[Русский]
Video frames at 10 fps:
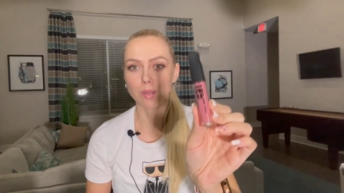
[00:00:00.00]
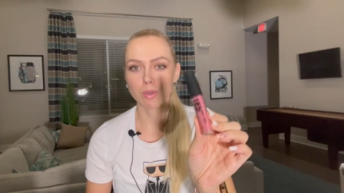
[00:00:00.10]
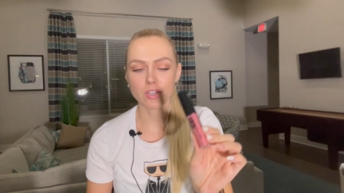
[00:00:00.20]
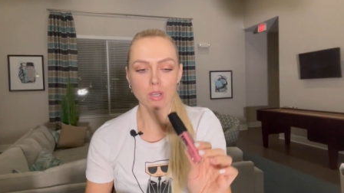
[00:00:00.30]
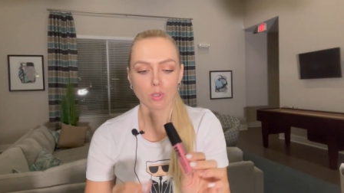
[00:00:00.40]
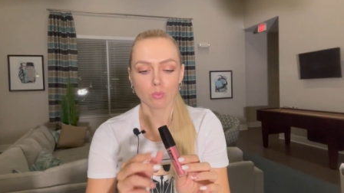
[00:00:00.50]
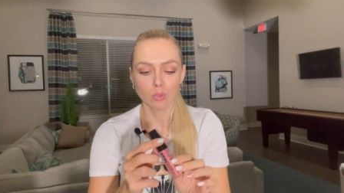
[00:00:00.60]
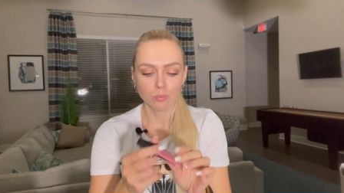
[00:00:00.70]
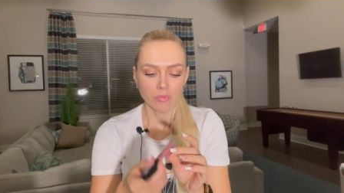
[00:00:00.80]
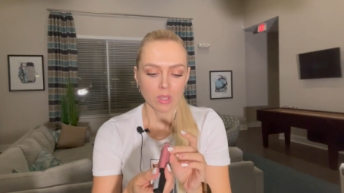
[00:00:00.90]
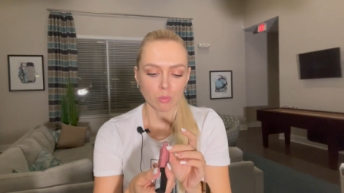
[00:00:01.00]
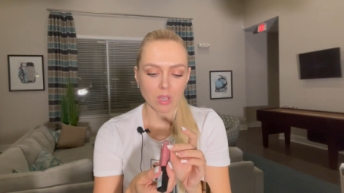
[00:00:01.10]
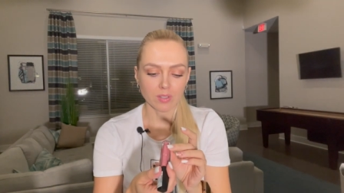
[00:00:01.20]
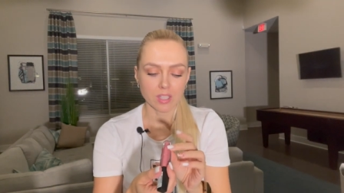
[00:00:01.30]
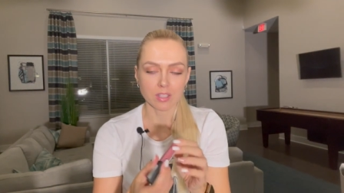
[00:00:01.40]
Обожаю, люблю. У
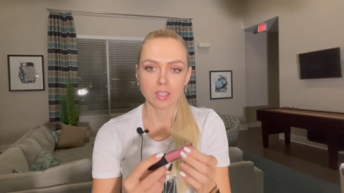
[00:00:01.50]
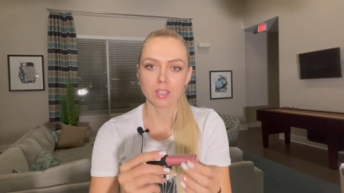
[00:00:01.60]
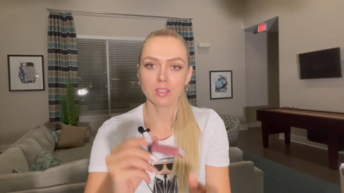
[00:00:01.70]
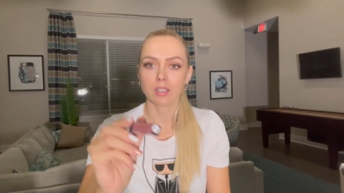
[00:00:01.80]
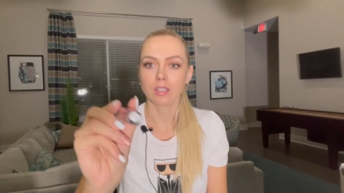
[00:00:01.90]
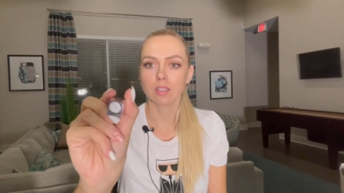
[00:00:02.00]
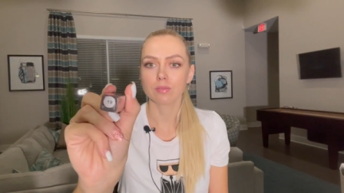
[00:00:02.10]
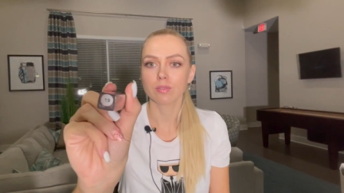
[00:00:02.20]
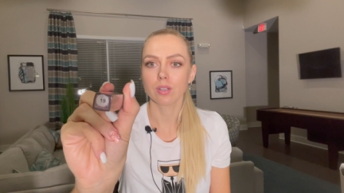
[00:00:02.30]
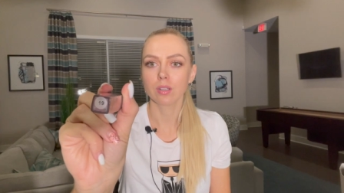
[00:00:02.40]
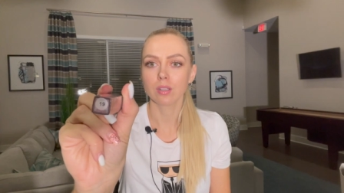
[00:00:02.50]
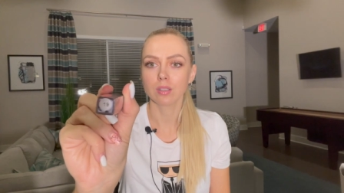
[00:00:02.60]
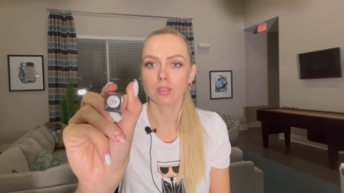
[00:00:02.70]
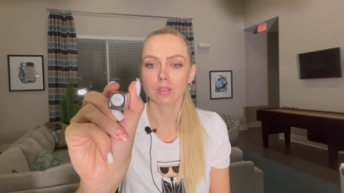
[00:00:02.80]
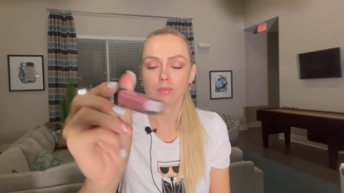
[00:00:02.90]
меня в разных оттенках это
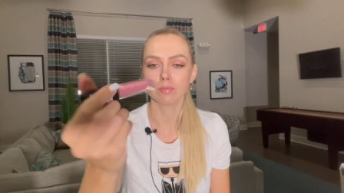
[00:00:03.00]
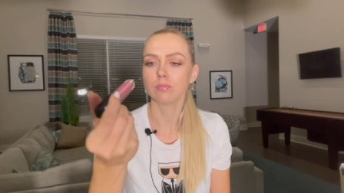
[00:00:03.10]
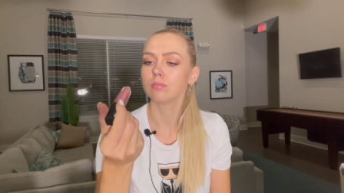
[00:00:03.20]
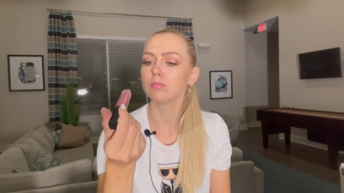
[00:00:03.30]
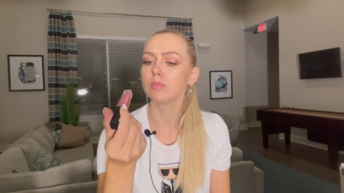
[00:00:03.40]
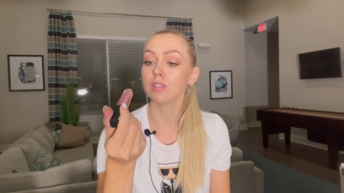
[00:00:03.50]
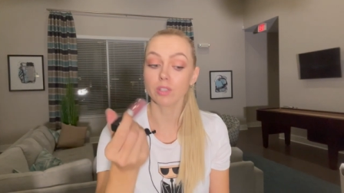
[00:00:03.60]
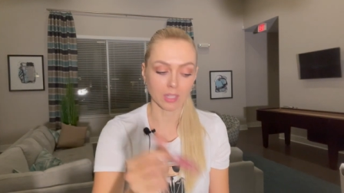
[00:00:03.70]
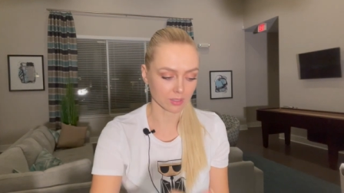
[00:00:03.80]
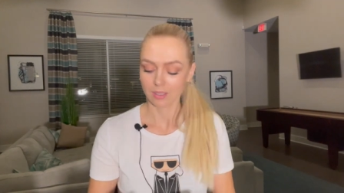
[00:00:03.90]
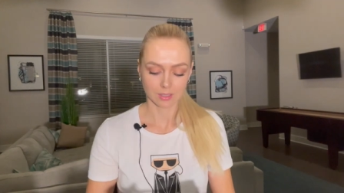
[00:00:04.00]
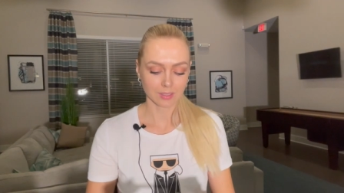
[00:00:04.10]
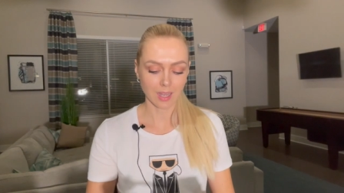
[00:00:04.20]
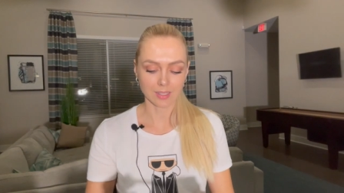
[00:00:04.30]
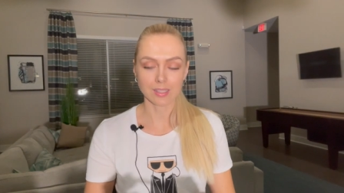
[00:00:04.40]
в, 19. Э,
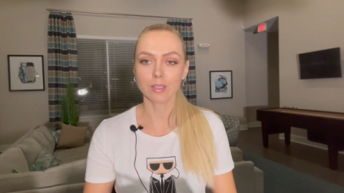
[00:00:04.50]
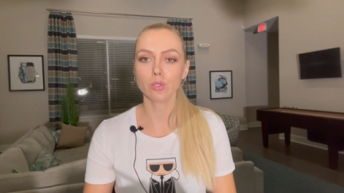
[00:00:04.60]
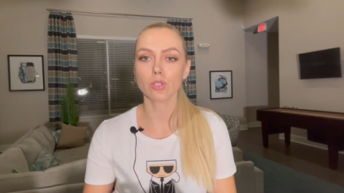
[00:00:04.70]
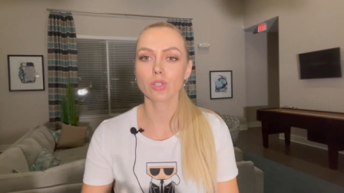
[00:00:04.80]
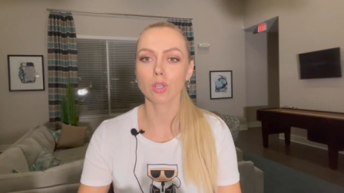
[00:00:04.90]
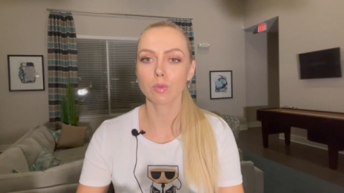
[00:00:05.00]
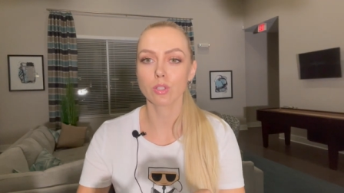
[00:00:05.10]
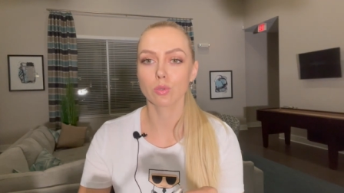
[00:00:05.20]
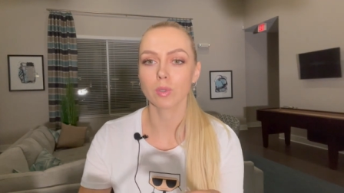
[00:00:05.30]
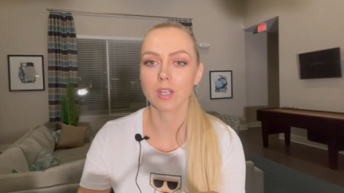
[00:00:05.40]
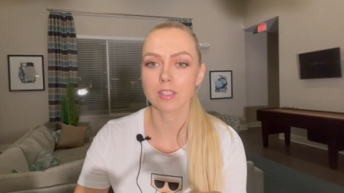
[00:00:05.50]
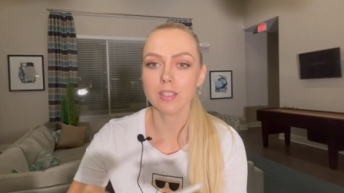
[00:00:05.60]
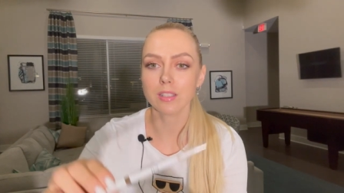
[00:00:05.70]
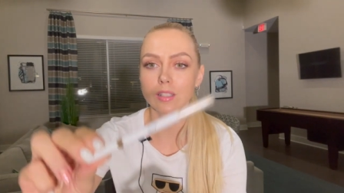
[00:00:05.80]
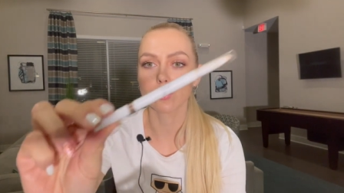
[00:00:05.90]
так, следующее, что я вам хочу
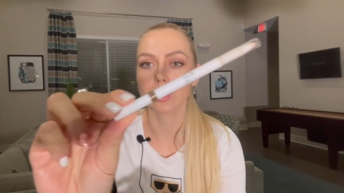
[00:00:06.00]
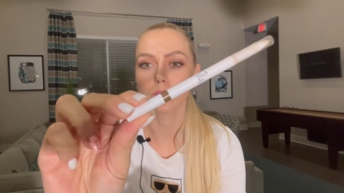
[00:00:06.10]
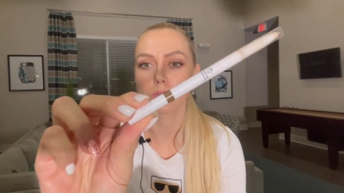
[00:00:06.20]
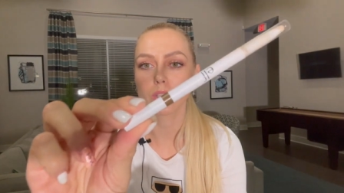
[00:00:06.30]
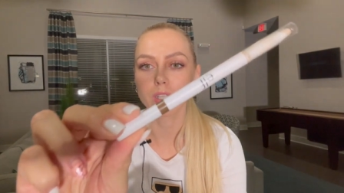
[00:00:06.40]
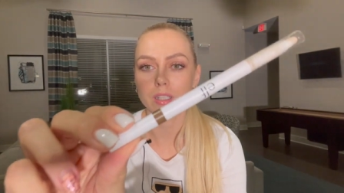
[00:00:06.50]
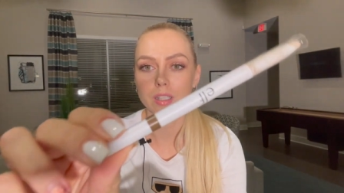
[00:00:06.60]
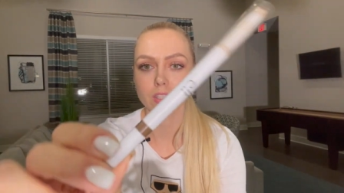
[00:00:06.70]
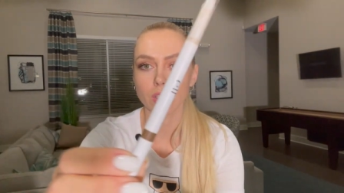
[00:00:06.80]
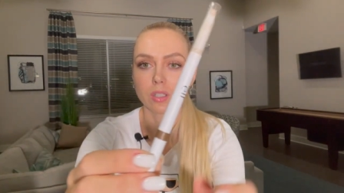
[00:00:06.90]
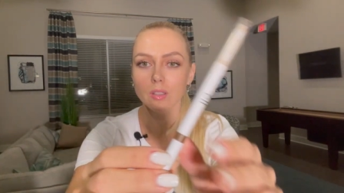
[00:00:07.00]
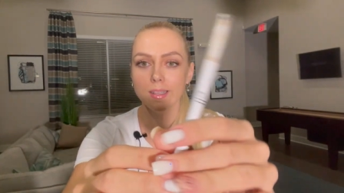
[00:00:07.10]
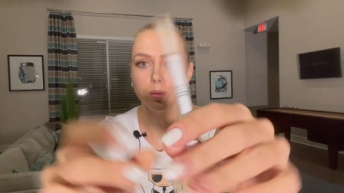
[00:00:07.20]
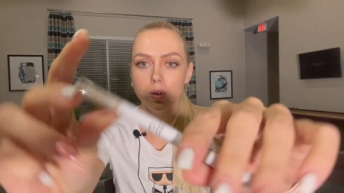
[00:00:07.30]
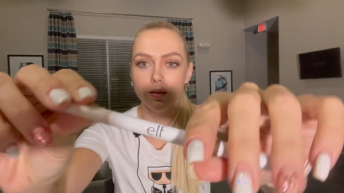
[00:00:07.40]
показать, это вот такой вот карандашик
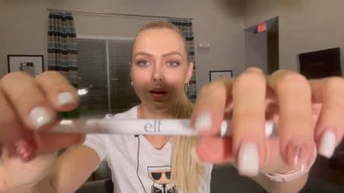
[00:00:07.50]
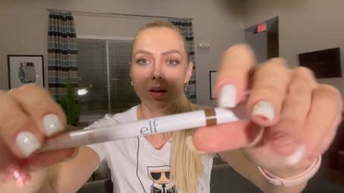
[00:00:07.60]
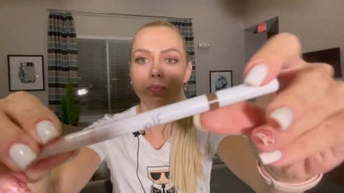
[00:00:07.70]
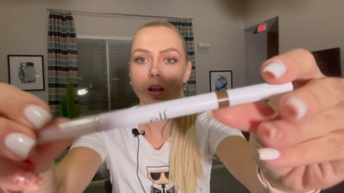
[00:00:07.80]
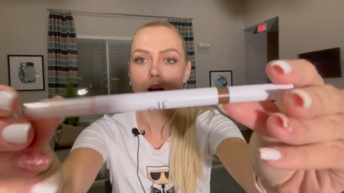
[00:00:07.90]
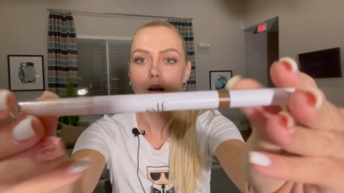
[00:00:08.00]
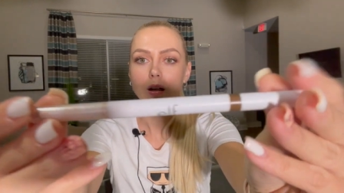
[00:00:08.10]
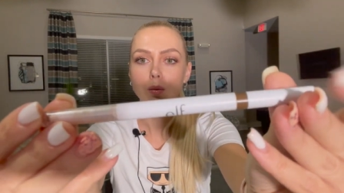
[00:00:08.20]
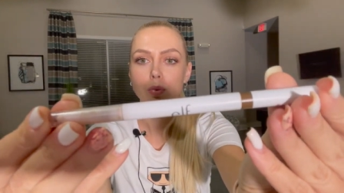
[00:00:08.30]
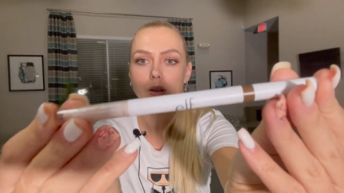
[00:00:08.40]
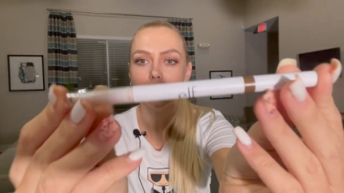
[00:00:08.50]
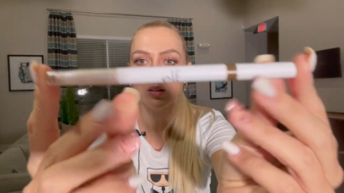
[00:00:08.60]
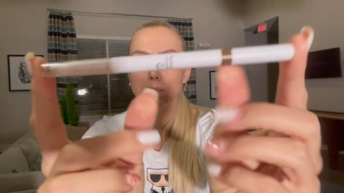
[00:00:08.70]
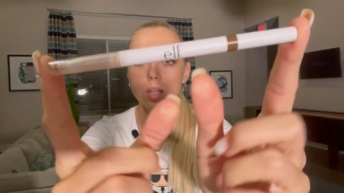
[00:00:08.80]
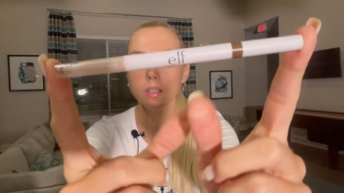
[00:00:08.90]
для бровей. Э,
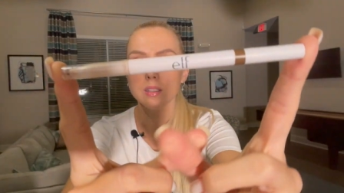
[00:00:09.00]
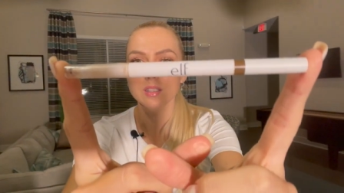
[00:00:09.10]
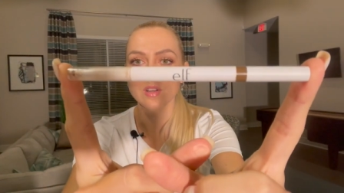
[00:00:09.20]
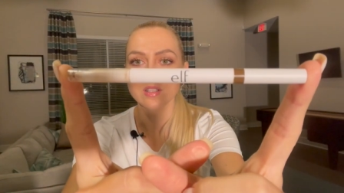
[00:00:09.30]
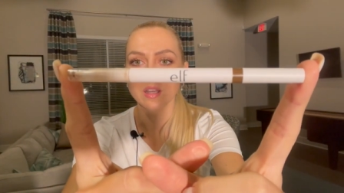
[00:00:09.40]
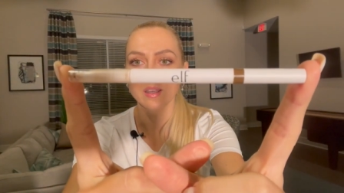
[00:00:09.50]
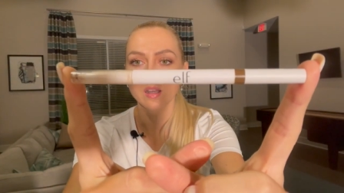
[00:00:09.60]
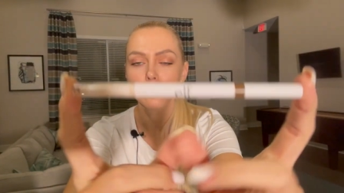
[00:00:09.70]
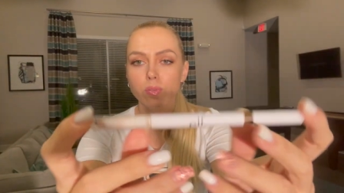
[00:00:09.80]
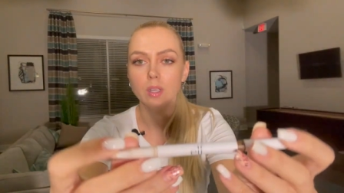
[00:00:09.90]
бренд, марка называется Elf.